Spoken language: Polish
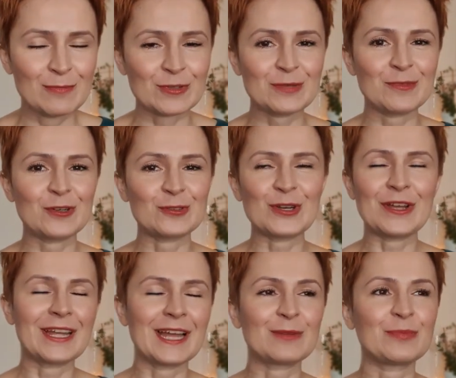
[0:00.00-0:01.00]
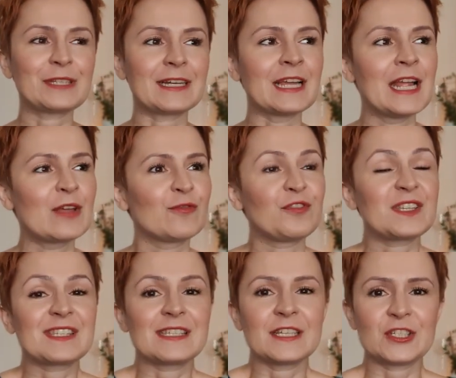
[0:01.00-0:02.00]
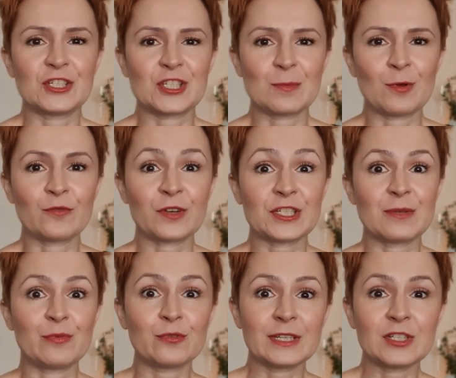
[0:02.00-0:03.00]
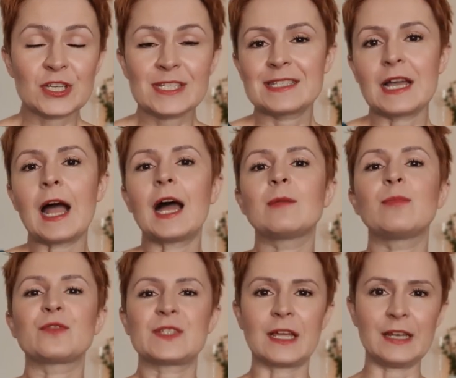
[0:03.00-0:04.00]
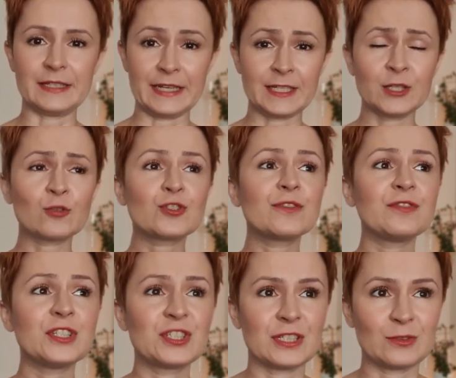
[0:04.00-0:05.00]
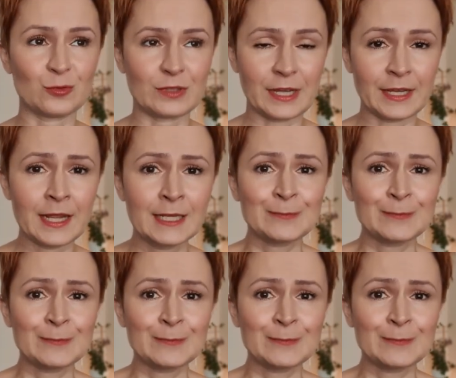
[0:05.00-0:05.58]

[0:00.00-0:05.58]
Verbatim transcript: możemy go trochę jakby tak wysycić, żeby on właśnie był ten czysty albo wcale nie. I oczywiście tutaj